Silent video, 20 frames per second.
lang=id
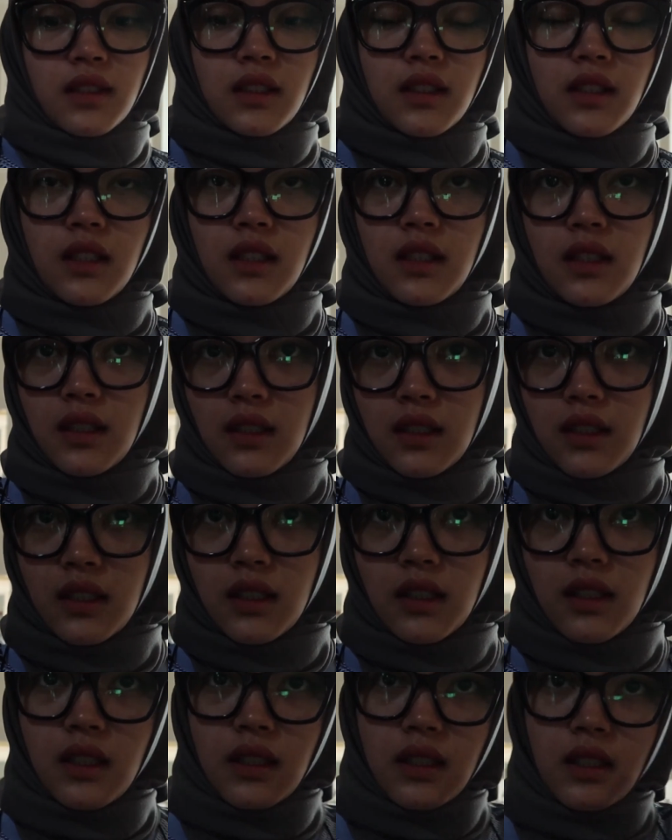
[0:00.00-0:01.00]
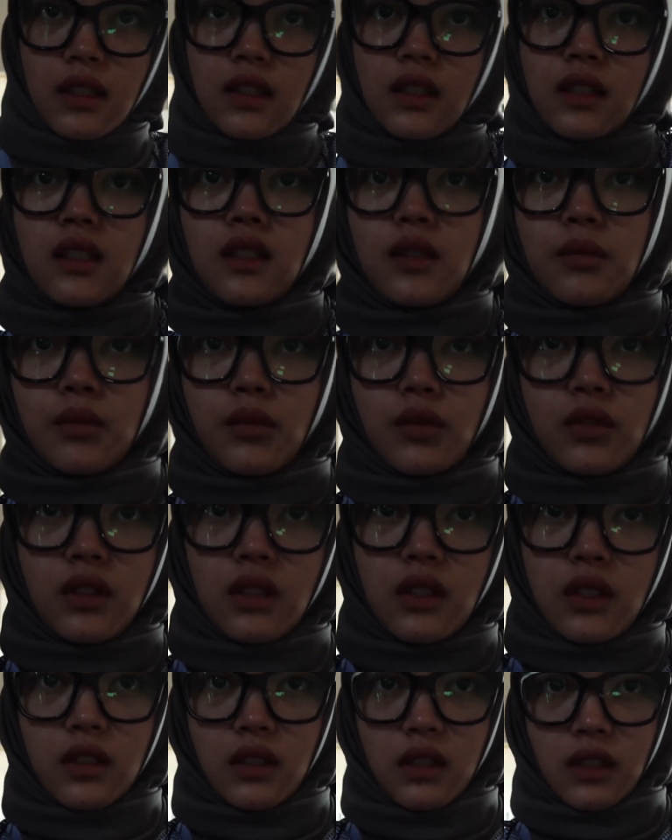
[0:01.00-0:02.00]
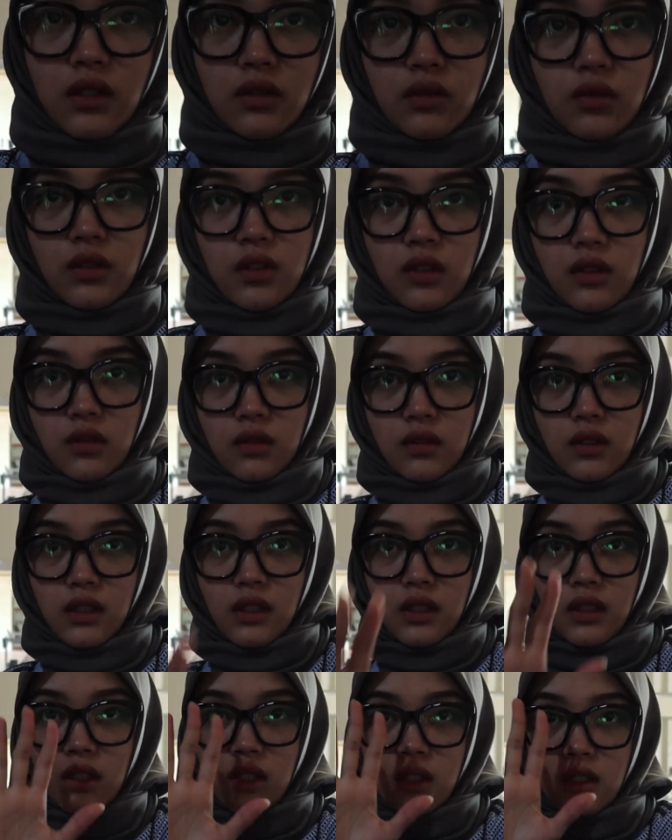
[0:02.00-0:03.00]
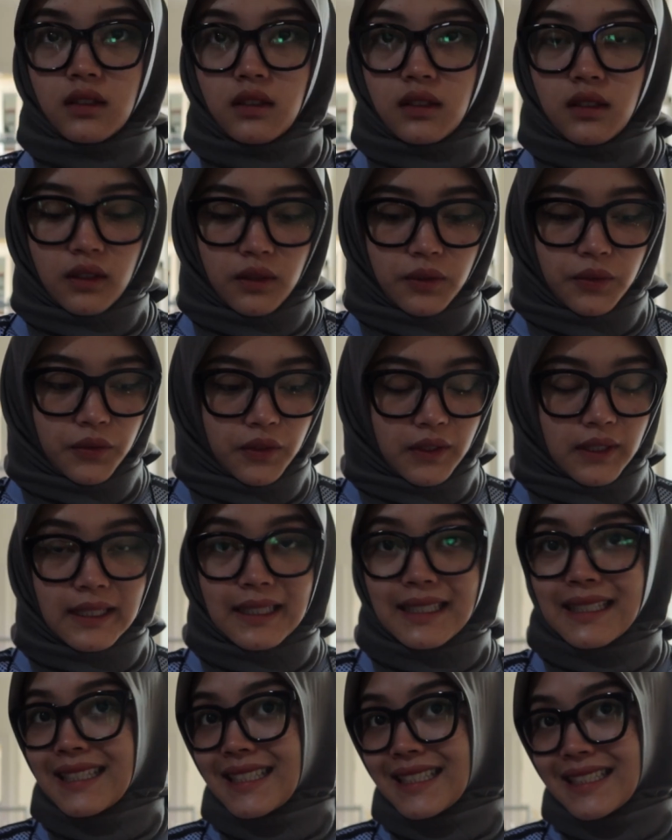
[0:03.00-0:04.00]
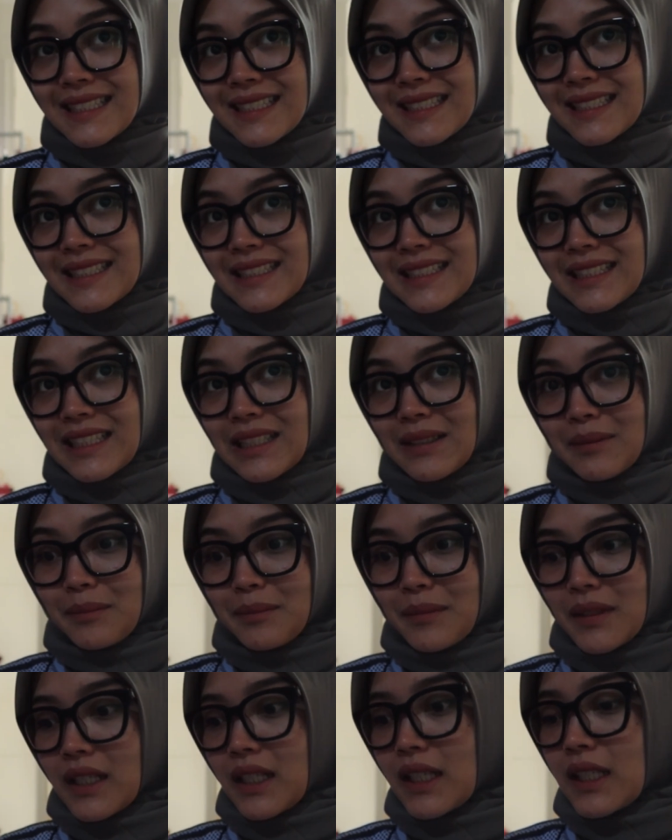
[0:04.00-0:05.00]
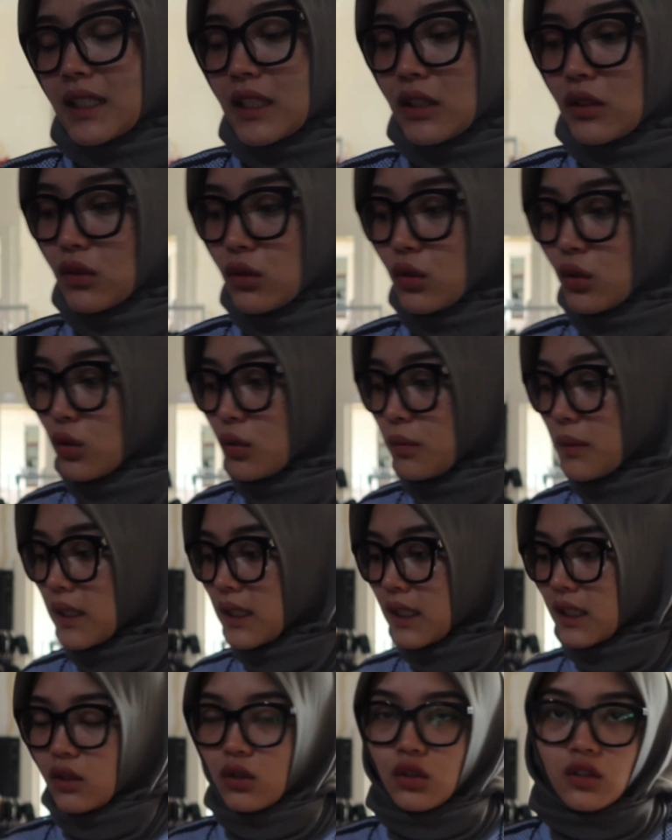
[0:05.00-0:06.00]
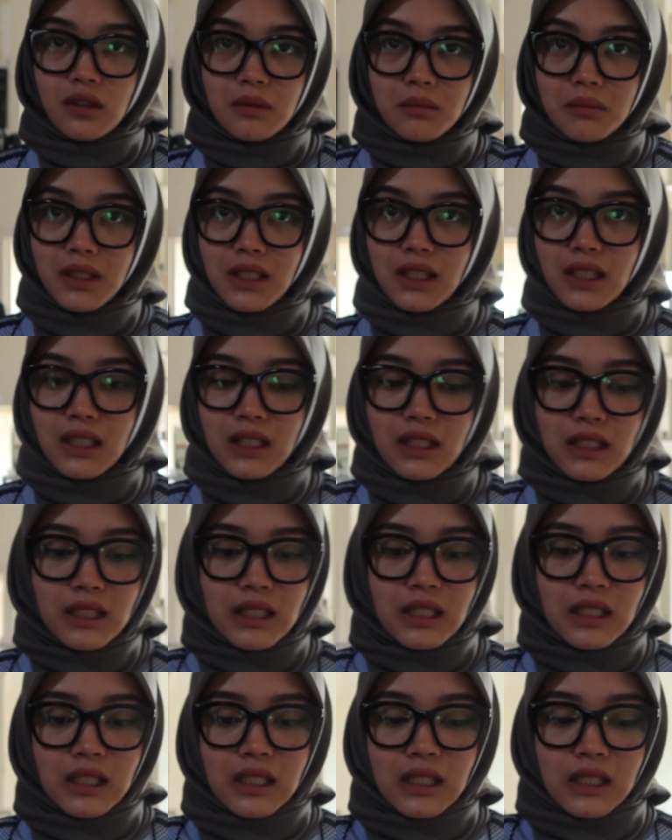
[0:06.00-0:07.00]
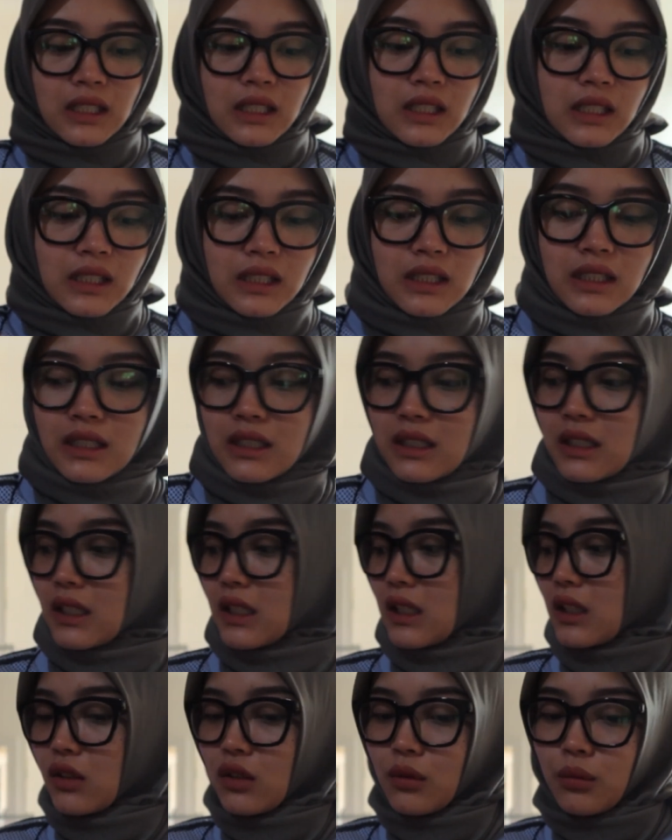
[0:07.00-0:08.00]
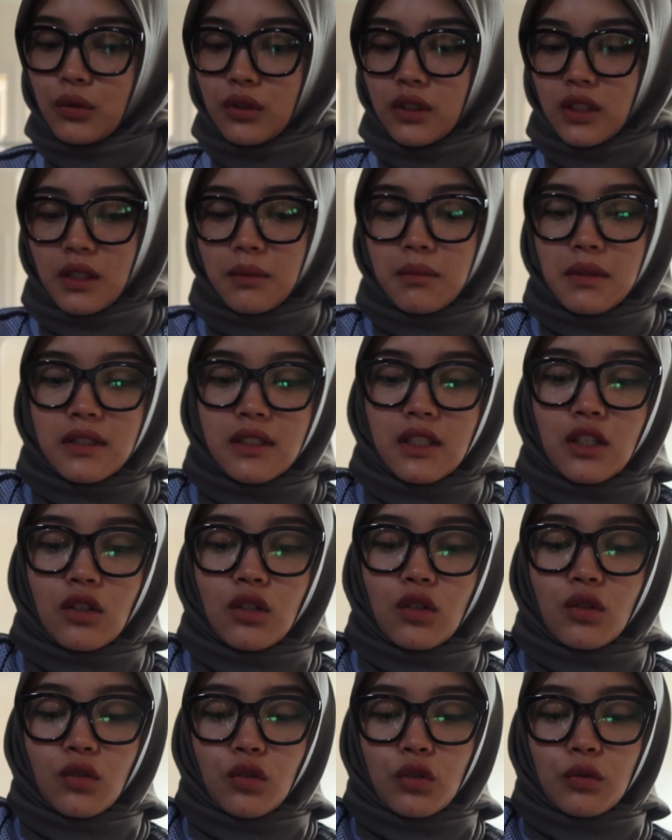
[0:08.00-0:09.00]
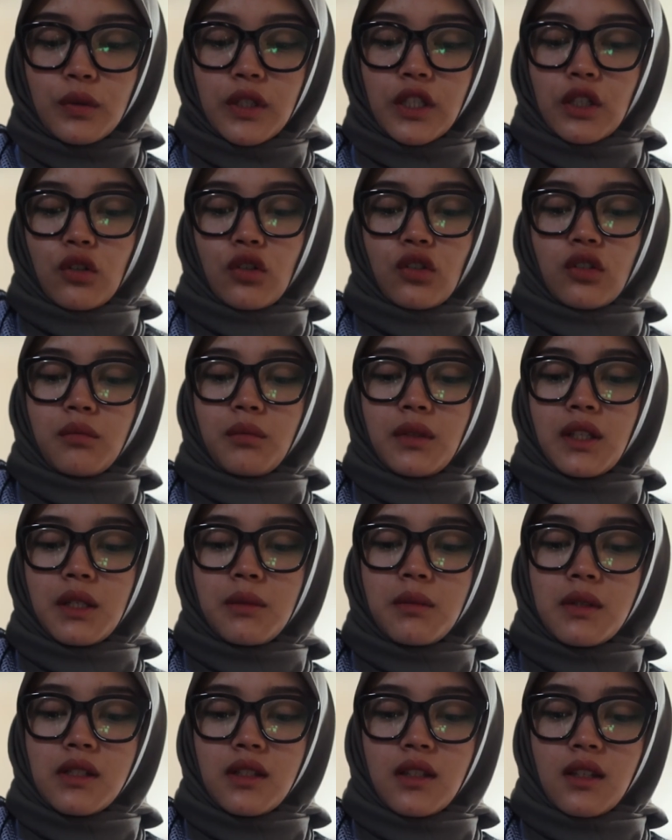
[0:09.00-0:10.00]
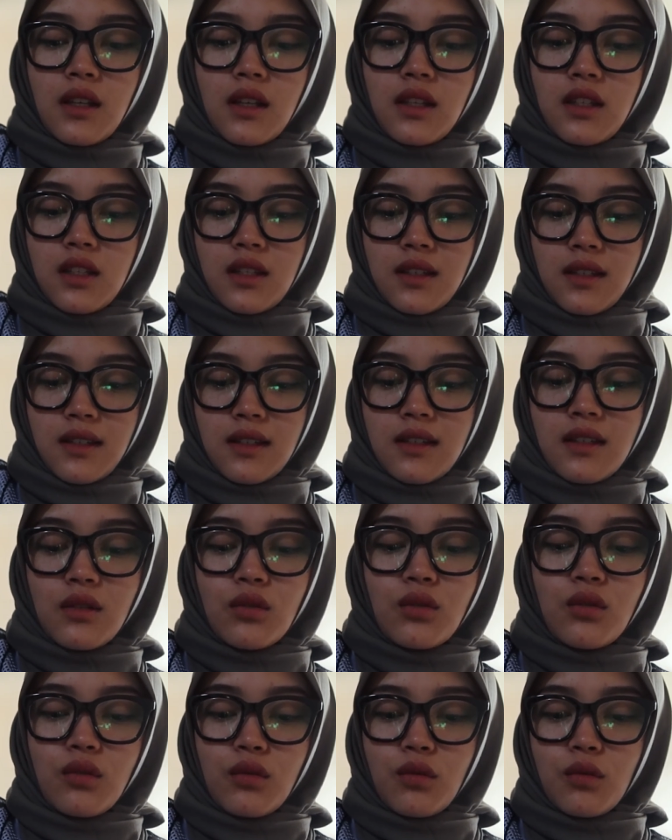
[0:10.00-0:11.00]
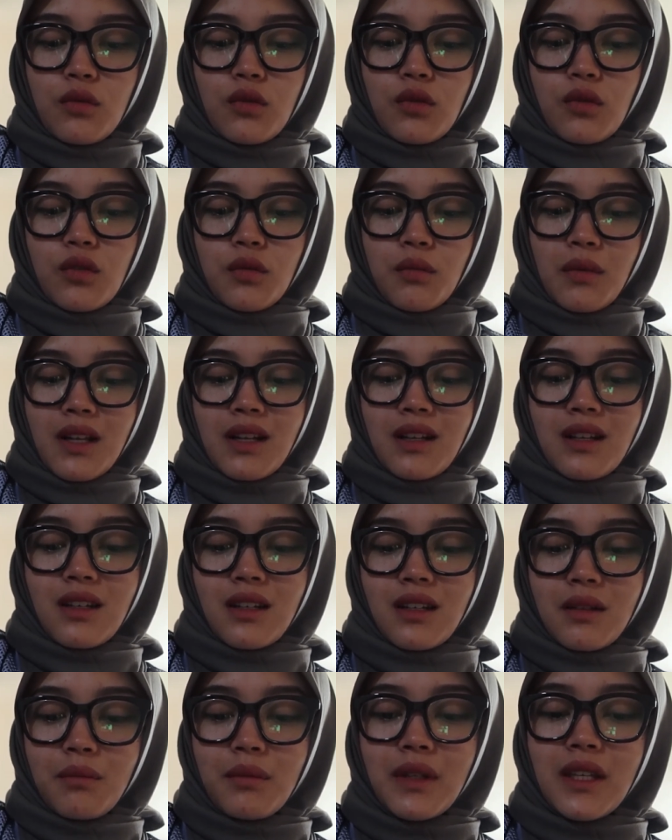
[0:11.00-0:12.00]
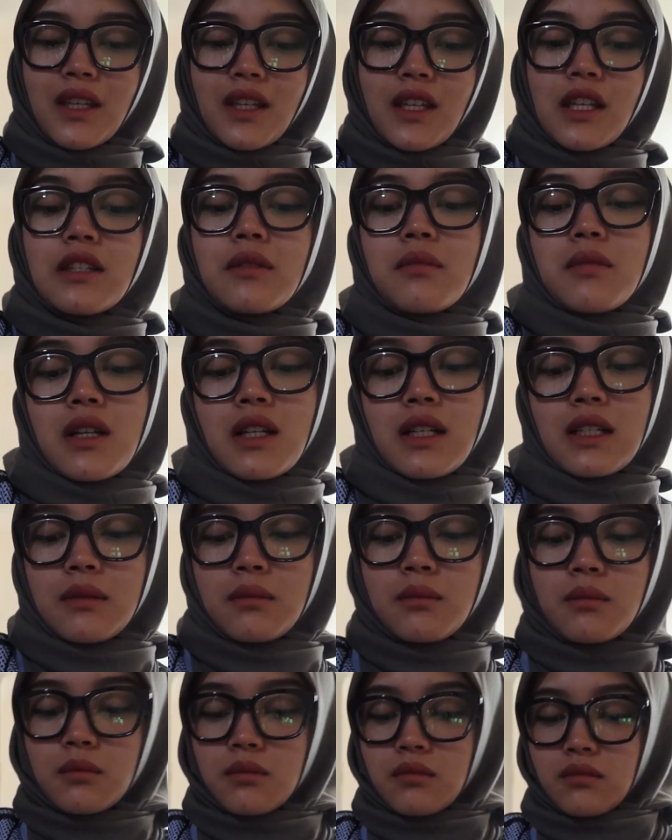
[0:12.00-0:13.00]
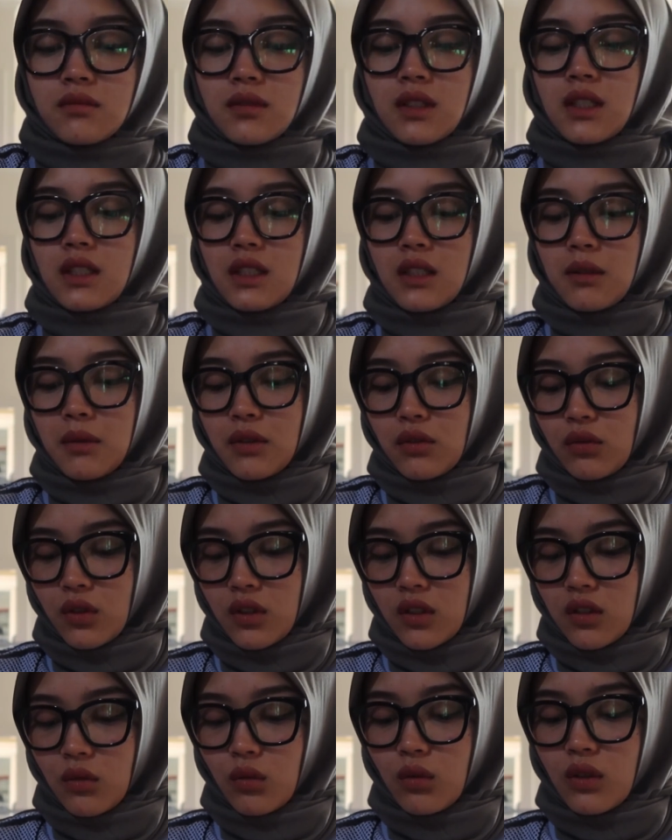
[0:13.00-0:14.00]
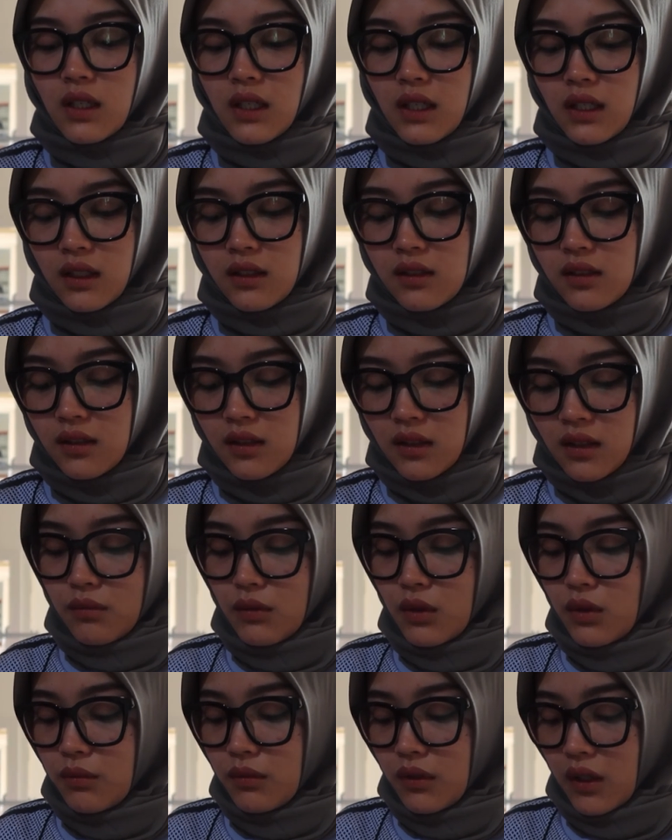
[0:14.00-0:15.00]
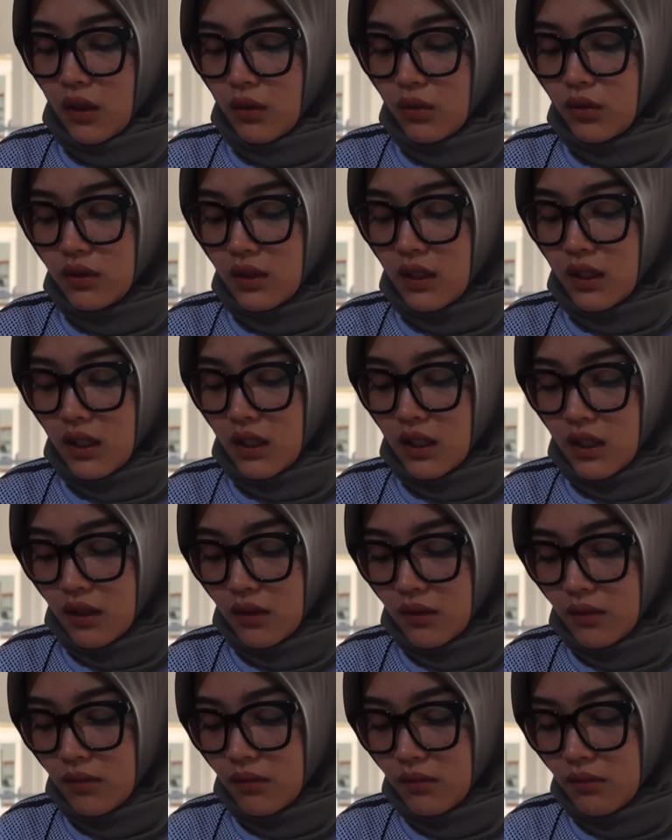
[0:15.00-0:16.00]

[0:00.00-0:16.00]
jadi kali ini putri teracunin oleh Jeffrey setiap makan aku makan oatmeal nah kalau putri biasanya kalau bikin oatmeal biasanya semalam bikinnya semalam karena ini masukin ke kulkas belum tahu cara